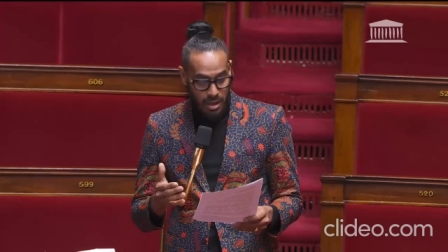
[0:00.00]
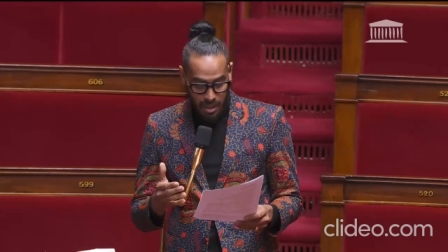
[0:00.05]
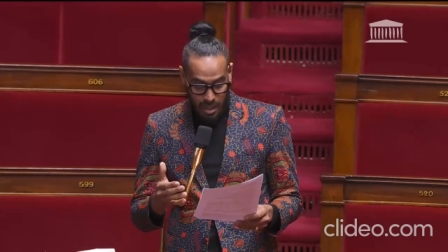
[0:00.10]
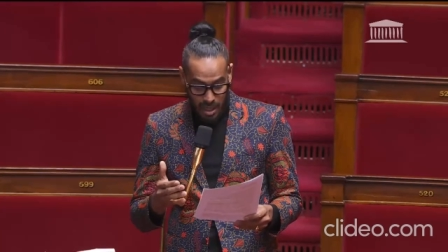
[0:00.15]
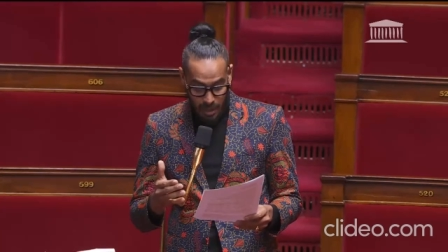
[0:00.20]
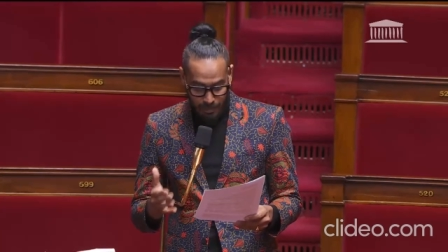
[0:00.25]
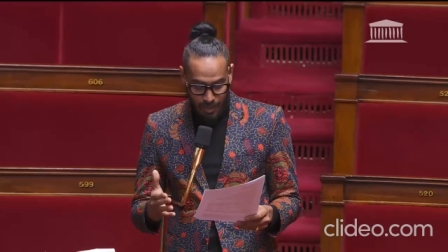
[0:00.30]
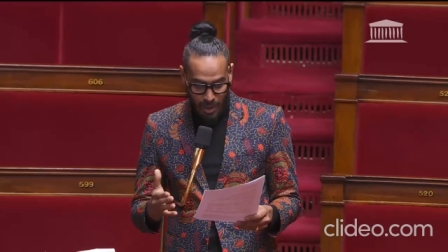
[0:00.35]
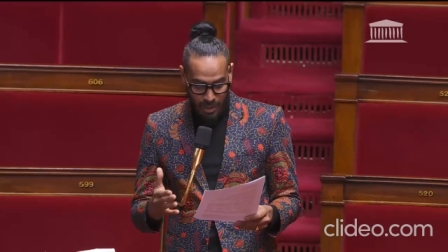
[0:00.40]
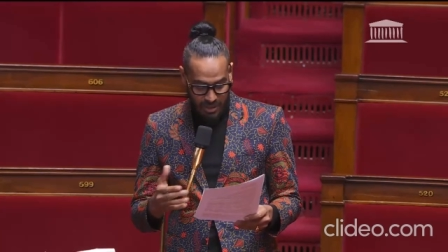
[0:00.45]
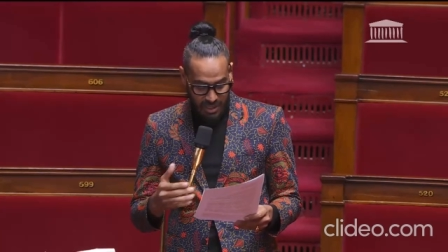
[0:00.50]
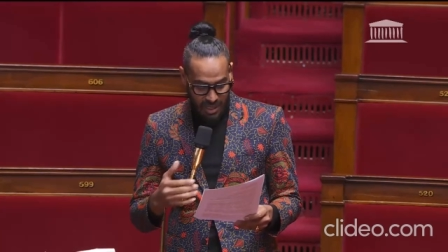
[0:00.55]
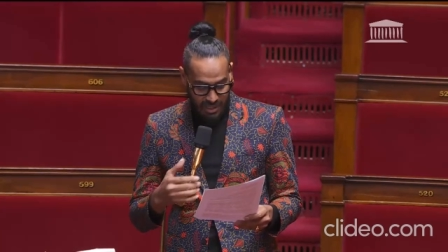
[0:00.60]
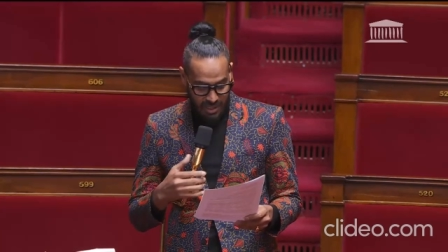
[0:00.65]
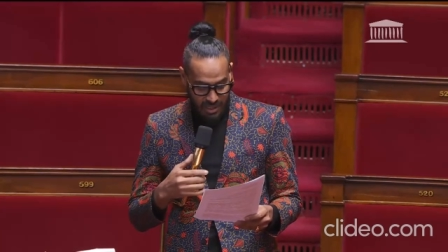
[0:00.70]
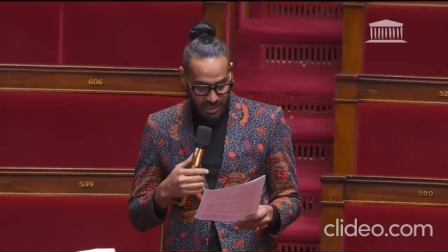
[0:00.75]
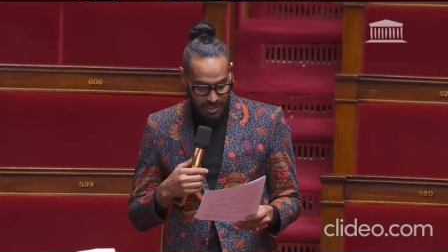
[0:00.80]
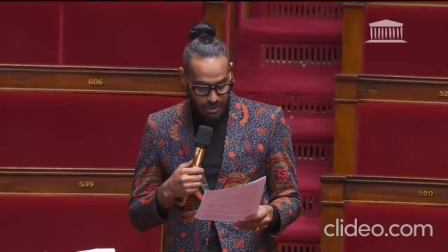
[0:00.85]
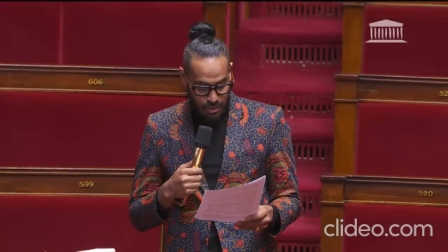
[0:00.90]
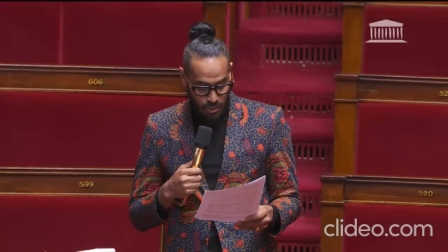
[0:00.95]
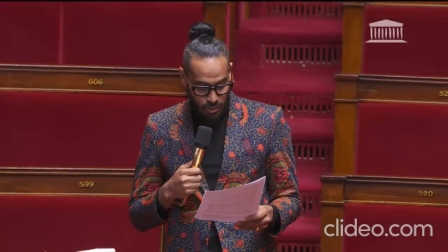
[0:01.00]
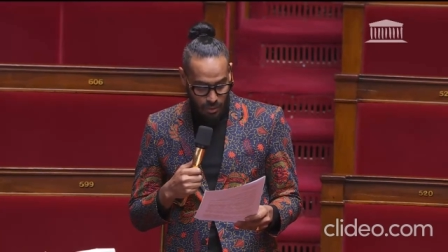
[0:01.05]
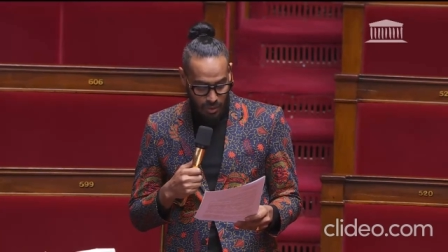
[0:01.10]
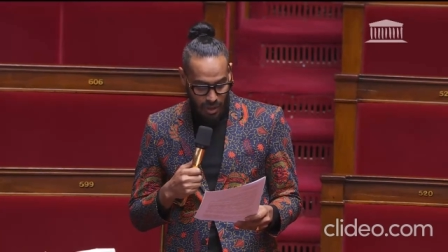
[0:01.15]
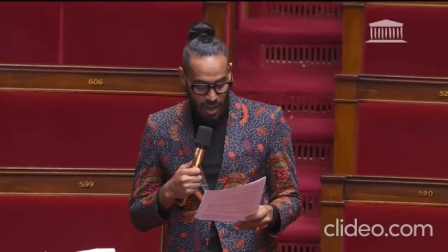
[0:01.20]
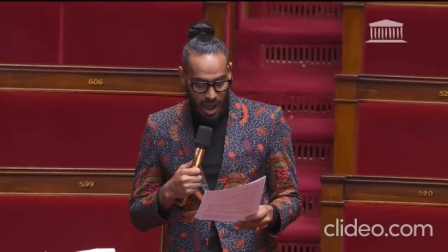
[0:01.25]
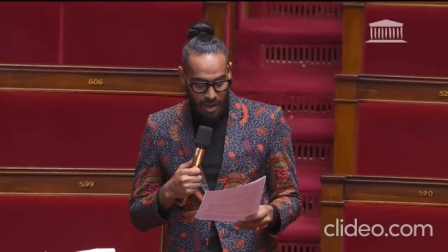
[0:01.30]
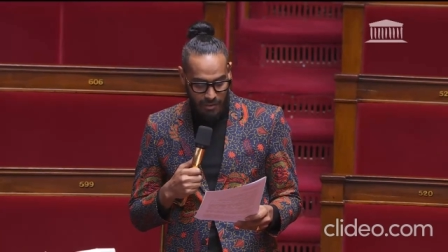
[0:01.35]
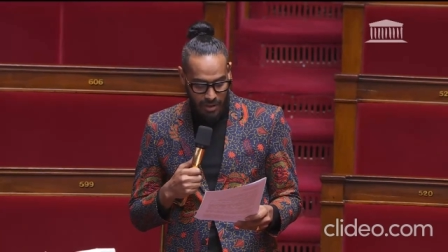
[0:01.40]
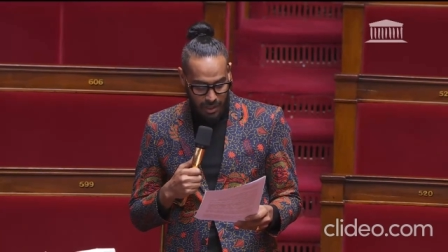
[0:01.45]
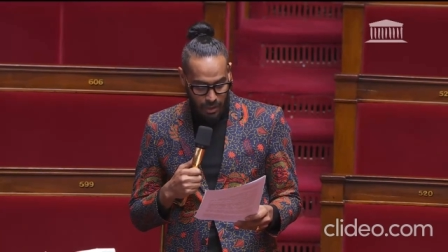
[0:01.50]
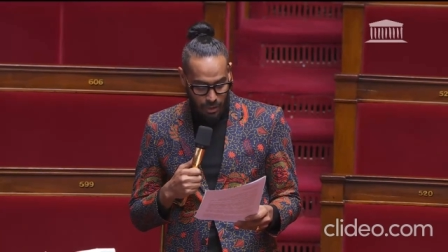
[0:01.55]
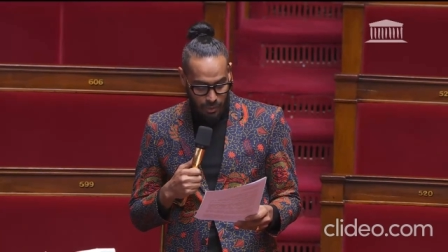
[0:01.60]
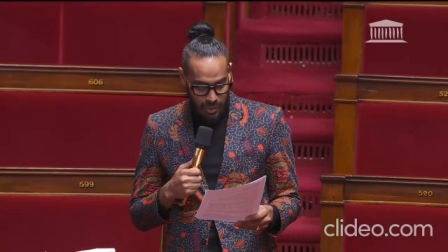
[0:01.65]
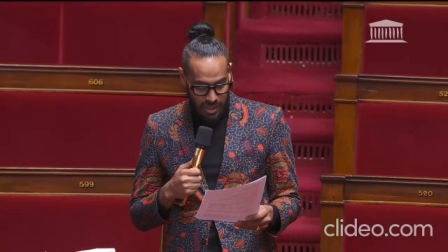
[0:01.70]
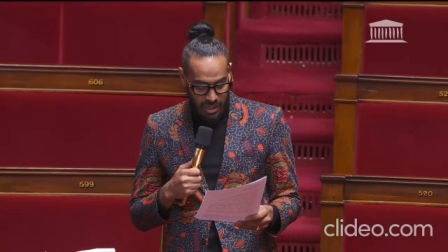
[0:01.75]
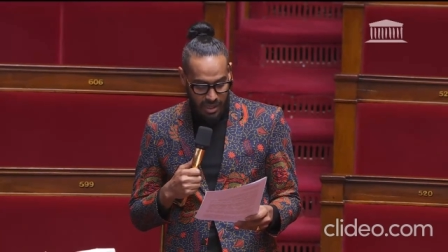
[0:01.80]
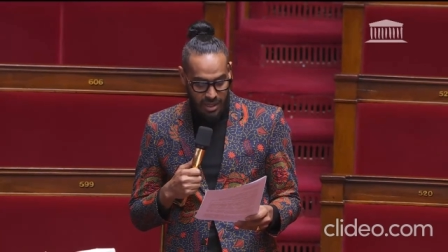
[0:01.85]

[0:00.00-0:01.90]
il pose des questions, avec lui,